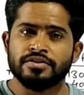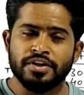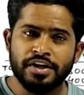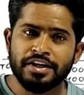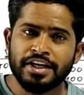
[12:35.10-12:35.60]

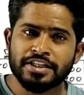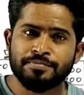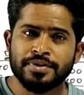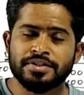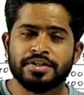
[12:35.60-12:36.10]
सन्ड्री
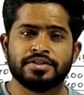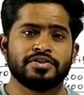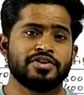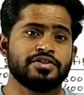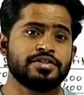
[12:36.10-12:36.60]

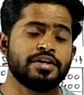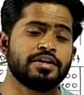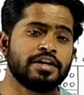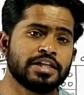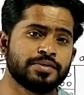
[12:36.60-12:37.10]
एक्सपेंसेस
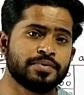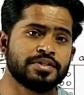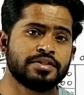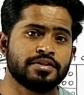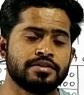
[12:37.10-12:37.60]
जनरल
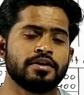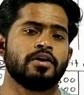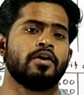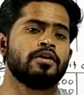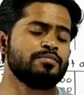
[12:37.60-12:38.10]
एक्सपेंसेस
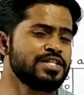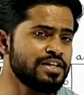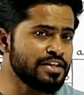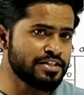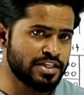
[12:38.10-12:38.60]
और
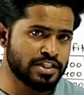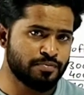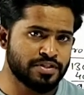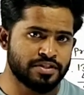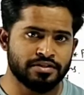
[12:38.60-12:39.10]
मिसलिनियस
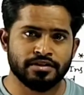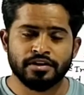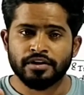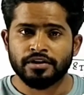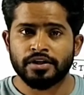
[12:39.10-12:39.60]
एक्सपेंसेस
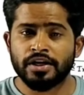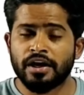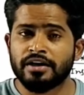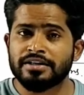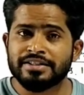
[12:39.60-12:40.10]
ये
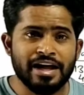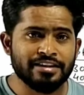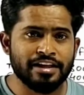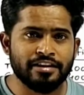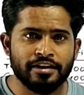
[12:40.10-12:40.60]
अगर
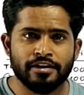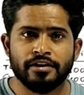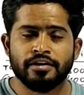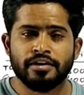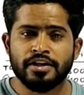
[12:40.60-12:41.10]
साथ आते
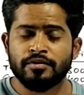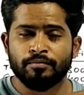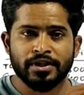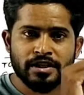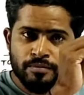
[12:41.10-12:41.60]
इन
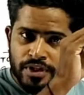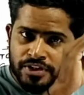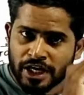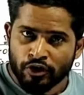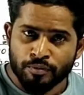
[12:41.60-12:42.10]
मतलब ये
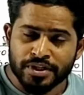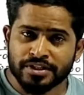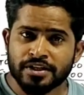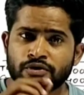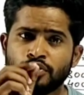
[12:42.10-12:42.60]
चारों में
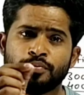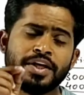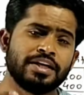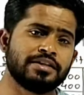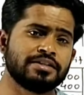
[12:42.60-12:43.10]
से जो भी
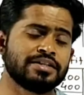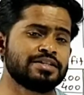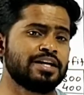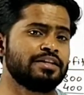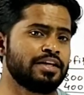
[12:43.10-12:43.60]
एक इसके
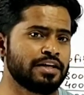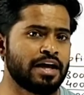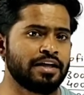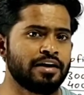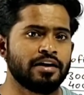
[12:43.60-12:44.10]
साथ एक
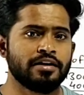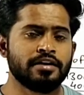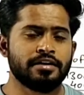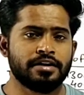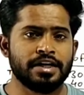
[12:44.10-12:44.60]
आएगा
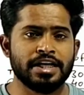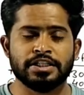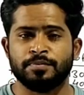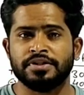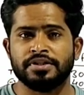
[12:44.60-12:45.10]
ट्रेड
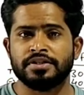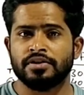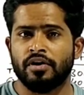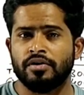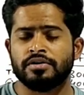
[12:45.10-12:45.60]
एक्सपेंसेस
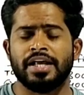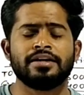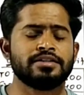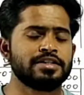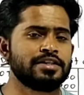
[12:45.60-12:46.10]
और
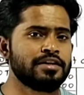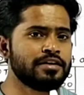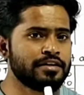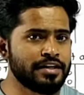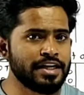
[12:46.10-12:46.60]
लाइक जैसे
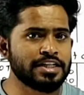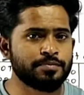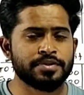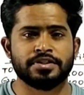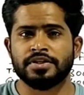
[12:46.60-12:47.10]
ट्रेड
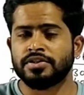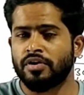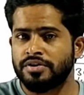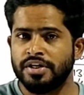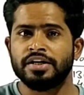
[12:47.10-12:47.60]
एक्सपेंसेस
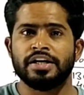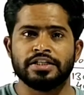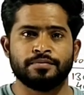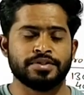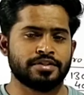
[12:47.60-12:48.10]
और जनरल
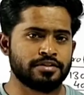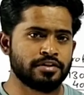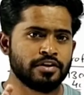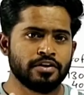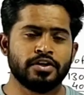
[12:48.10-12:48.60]
एक्सपेंसेस
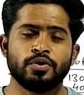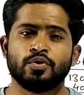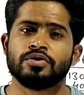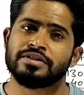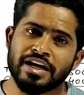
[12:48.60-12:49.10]
ये
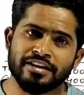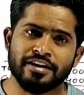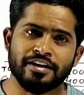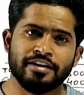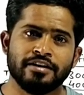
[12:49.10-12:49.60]
दोनों साथ आ
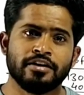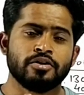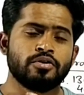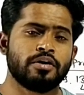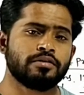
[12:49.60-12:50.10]
गए
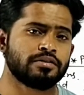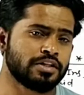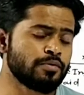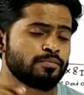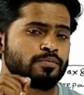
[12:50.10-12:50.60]
तो
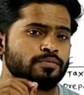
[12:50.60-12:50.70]
तब